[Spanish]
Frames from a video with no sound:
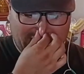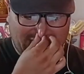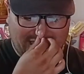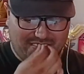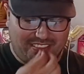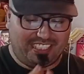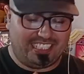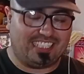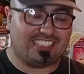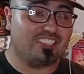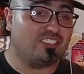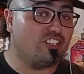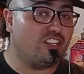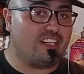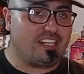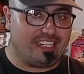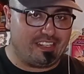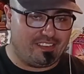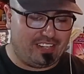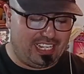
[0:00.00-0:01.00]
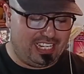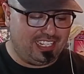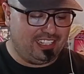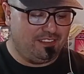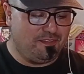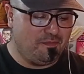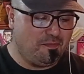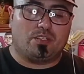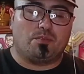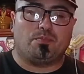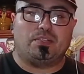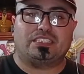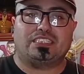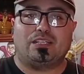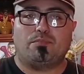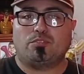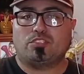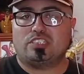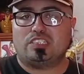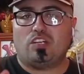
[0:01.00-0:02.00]
ya vendría siendo el rival. Bueno,
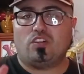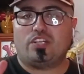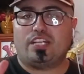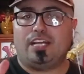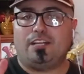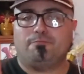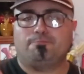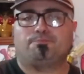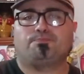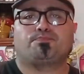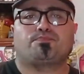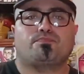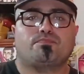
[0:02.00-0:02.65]
pasamos ahora